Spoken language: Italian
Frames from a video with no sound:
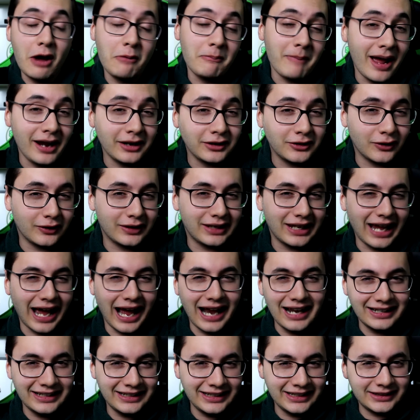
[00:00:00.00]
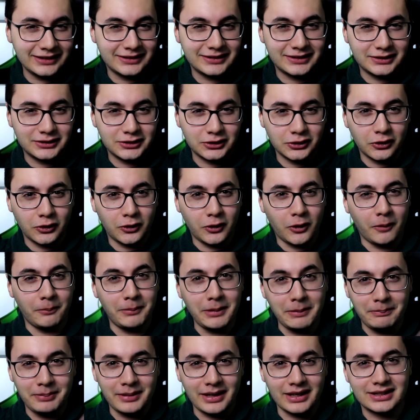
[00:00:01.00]
è un marchio che all'inizio
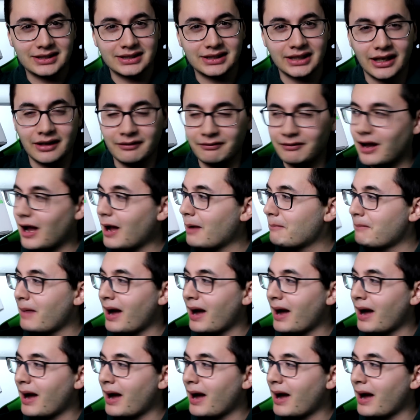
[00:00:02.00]
mi piaceva,